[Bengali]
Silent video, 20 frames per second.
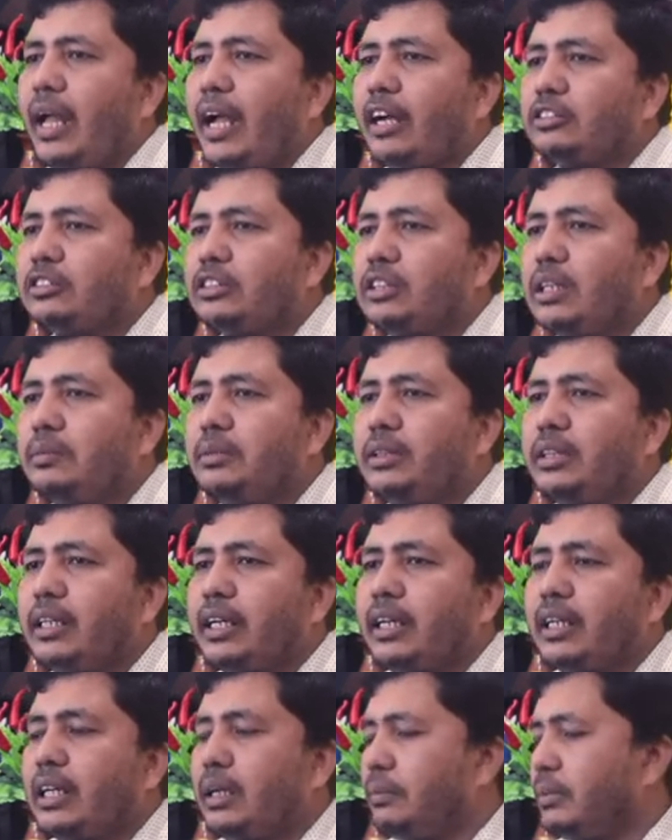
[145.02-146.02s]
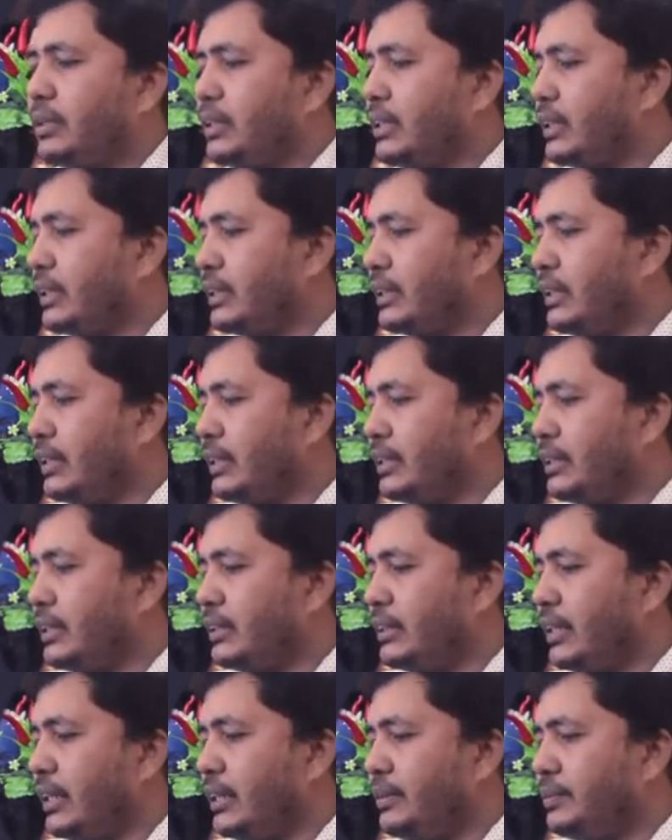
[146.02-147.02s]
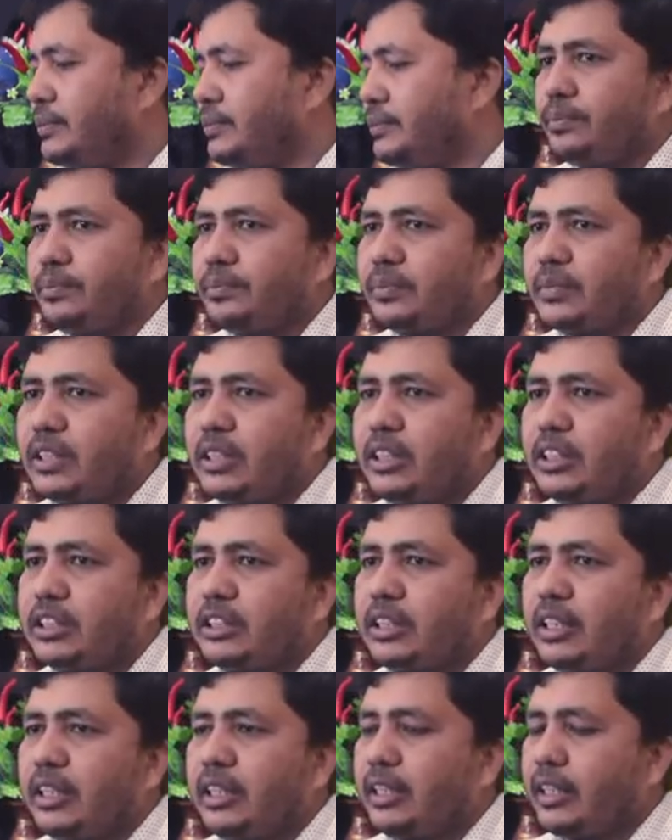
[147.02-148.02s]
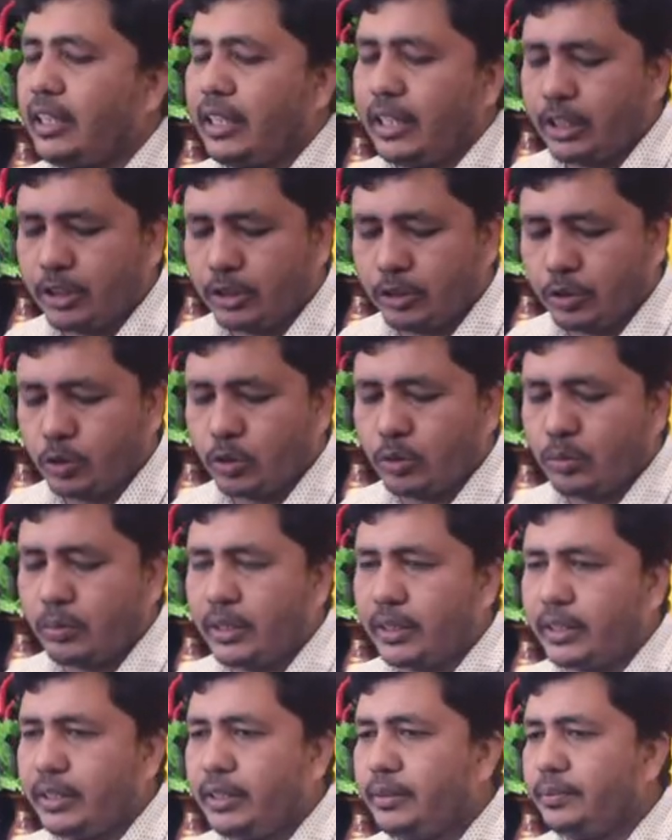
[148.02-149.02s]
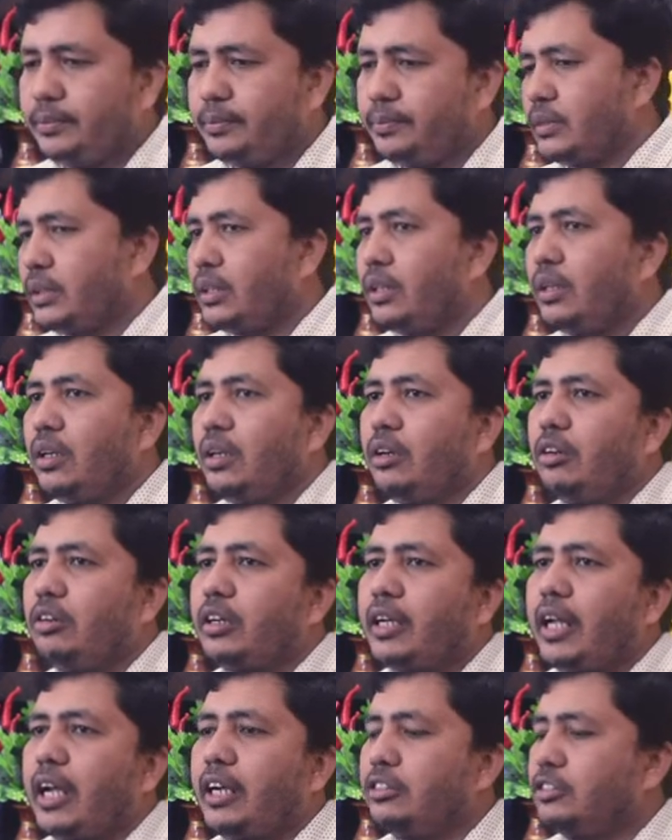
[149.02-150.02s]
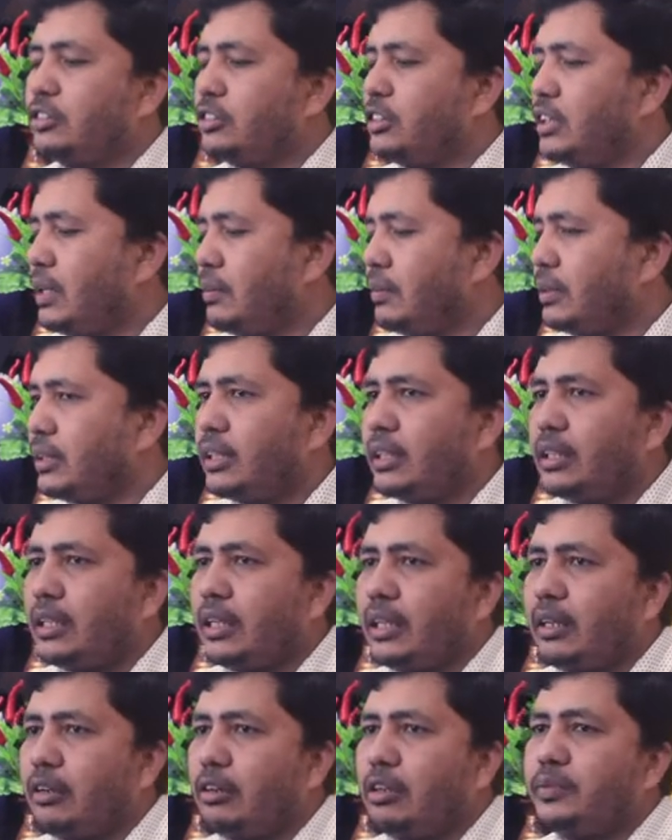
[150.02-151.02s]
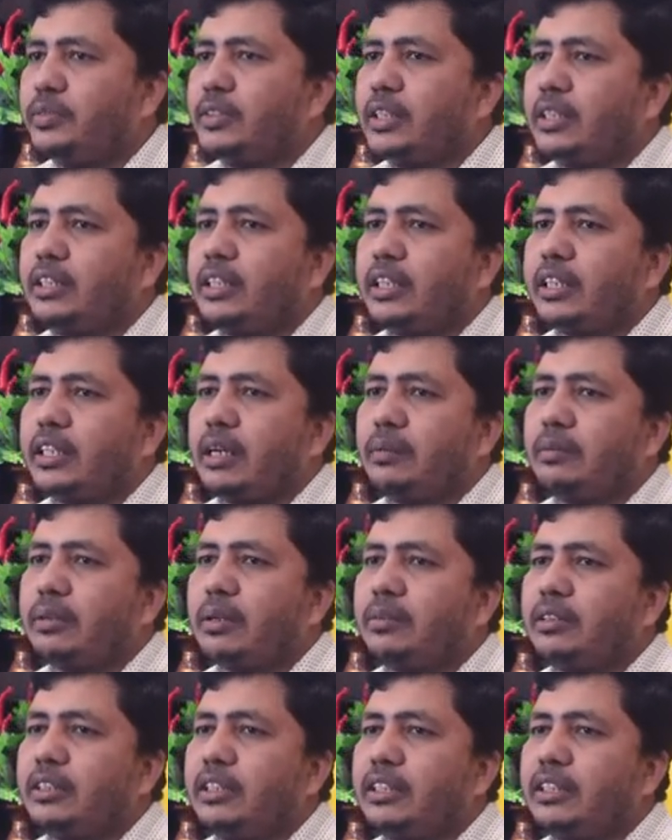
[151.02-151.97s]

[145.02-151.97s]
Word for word: এখন যদি আমি এখানে আপনাদেরকে দেখতে যাই তিরিশ না লেখে আর একটু কম লেখি ওকে এখন যদি আমাদের ওয়েবসাইটটাকে আমরা আবার